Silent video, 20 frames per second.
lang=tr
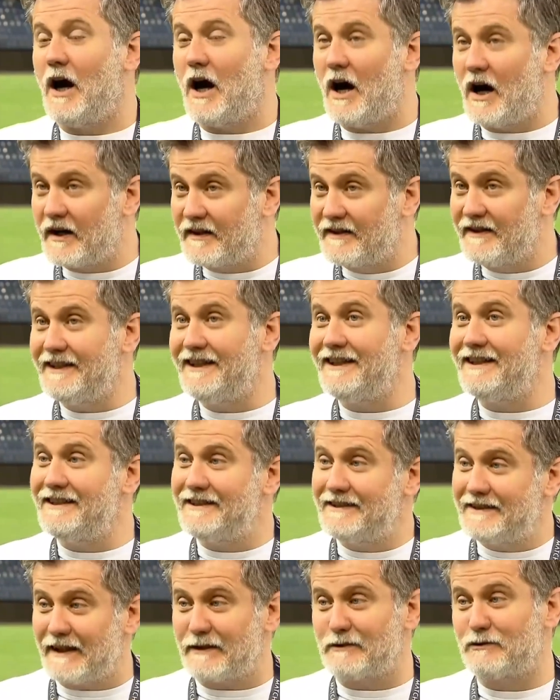Arda
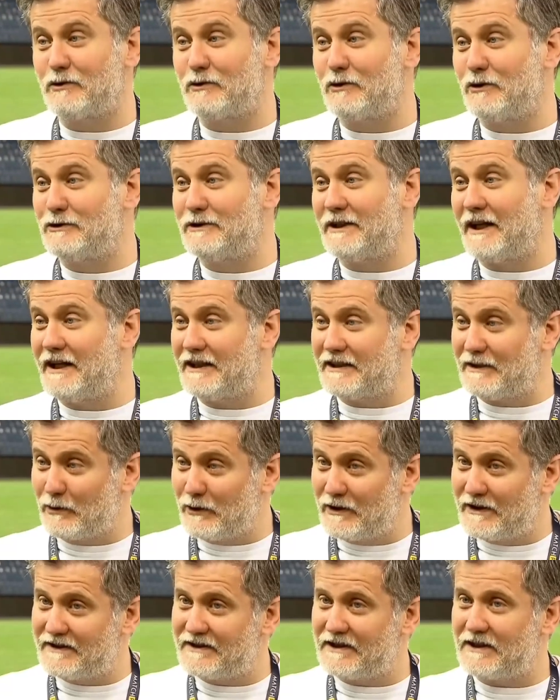girdikten sonra özellikle o
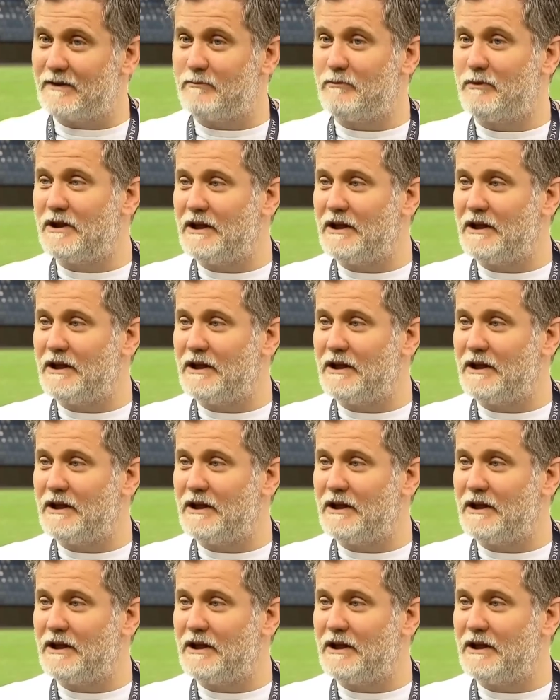ikisinin